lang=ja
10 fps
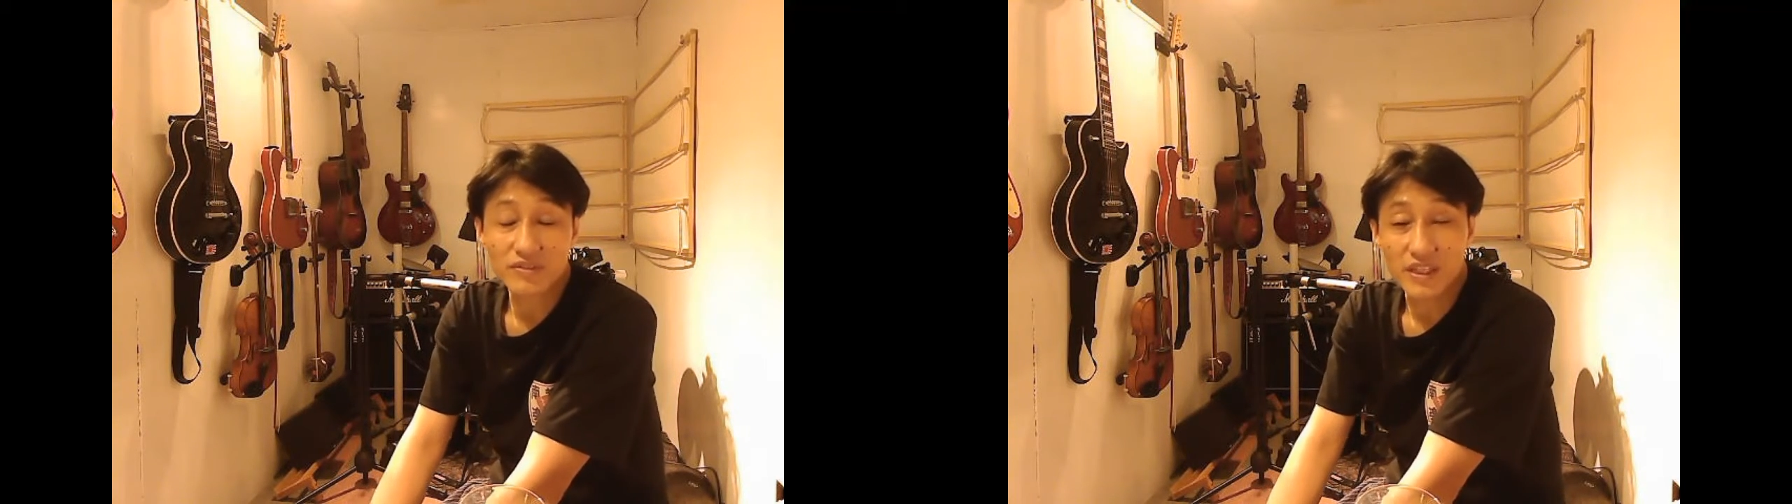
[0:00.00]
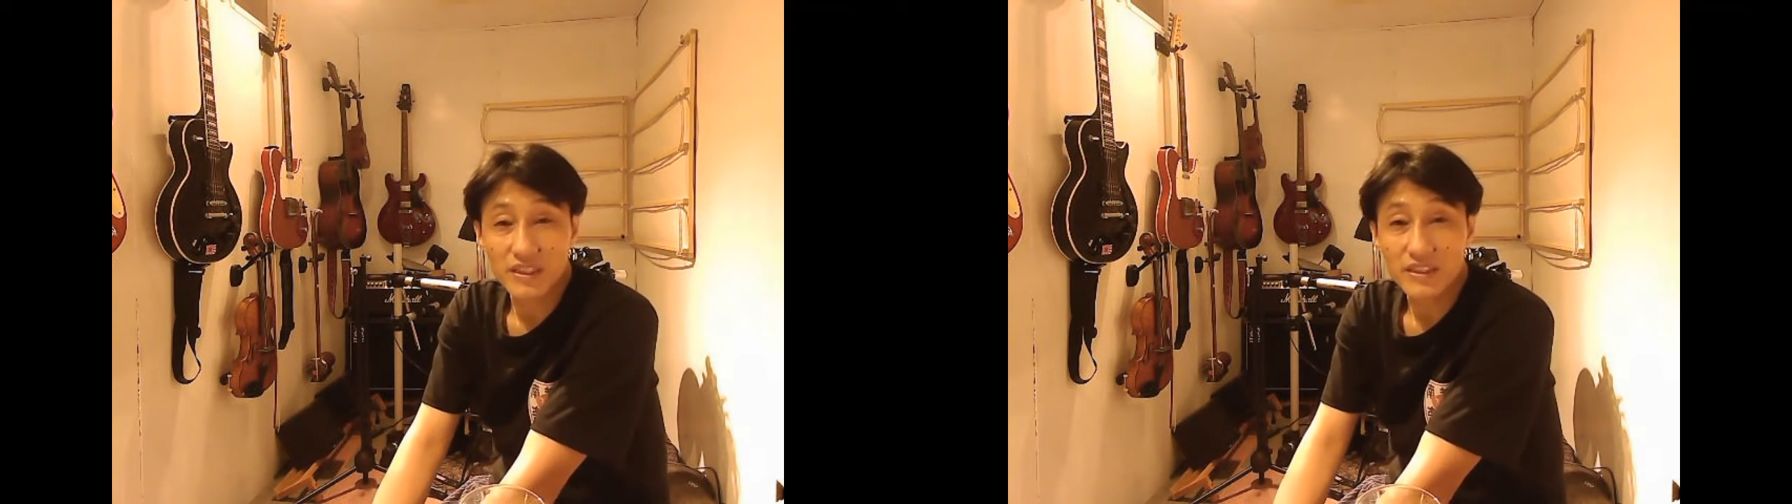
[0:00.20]

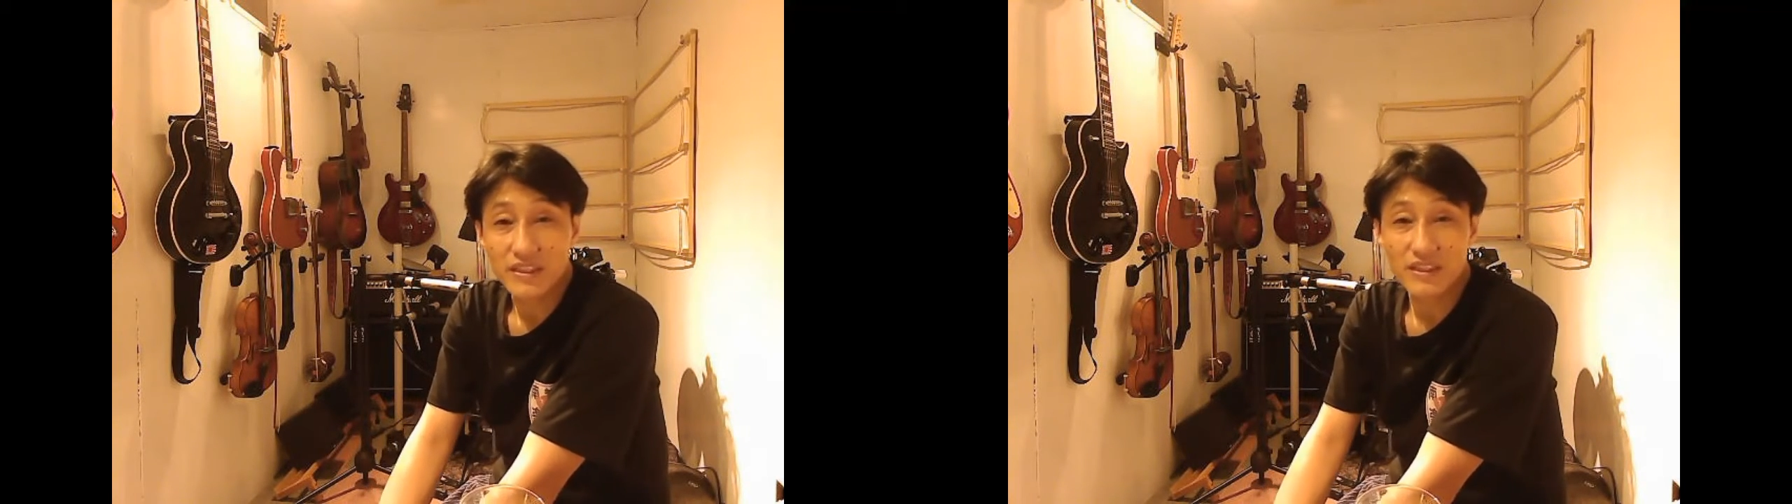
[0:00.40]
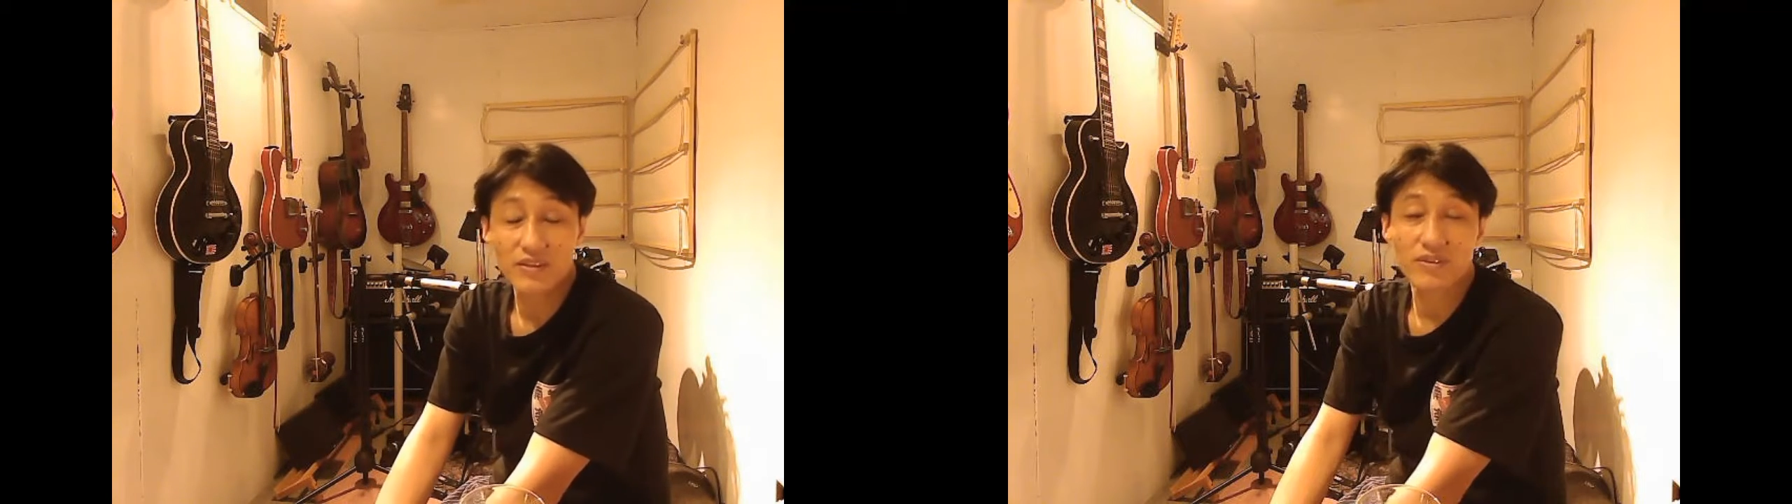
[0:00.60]
もやりた
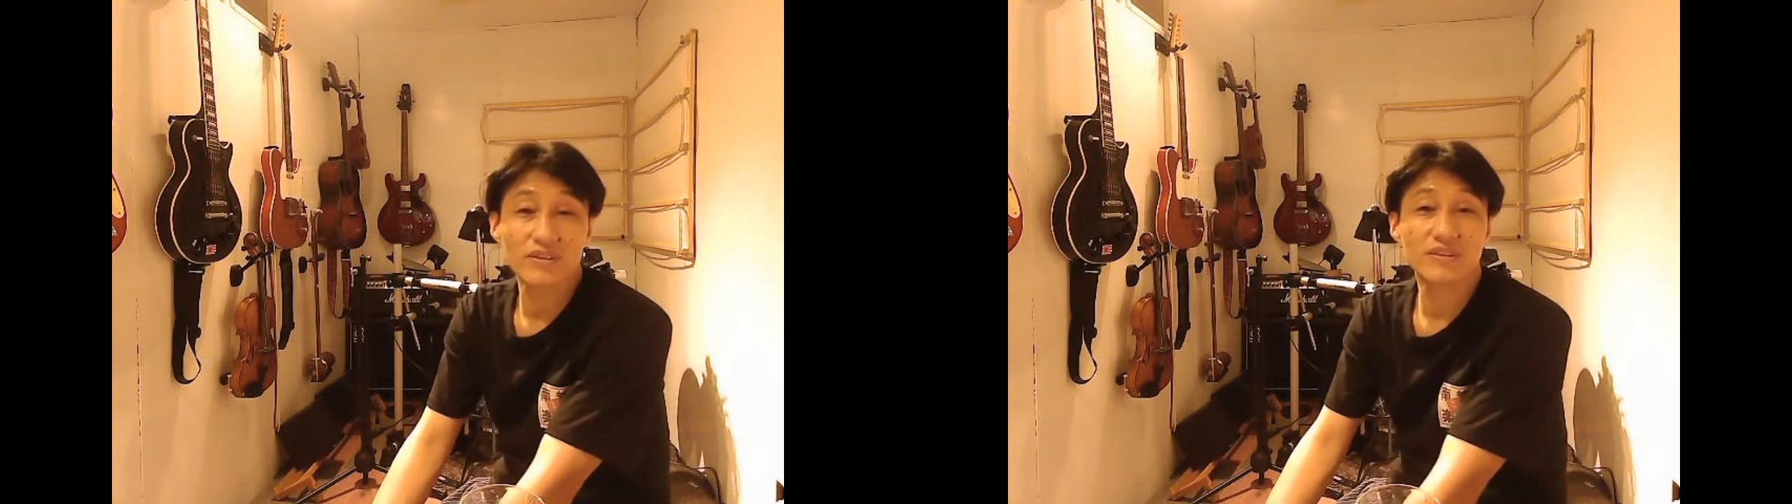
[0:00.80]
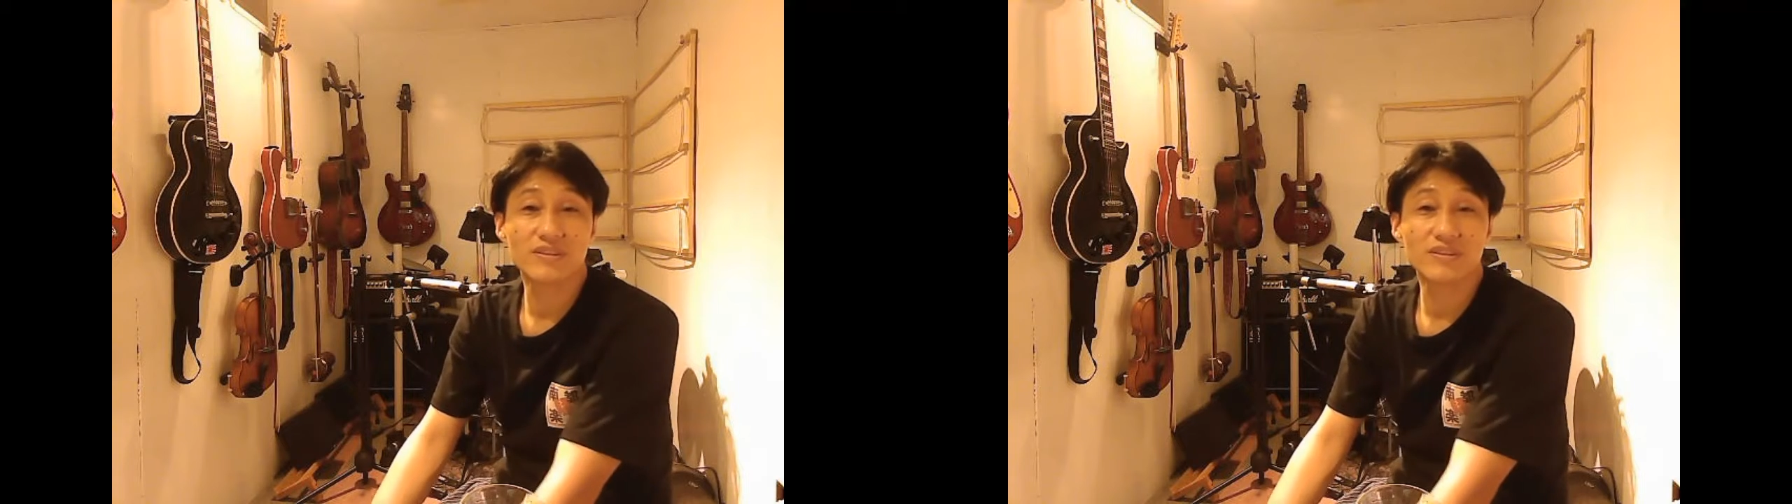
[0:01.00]
いなと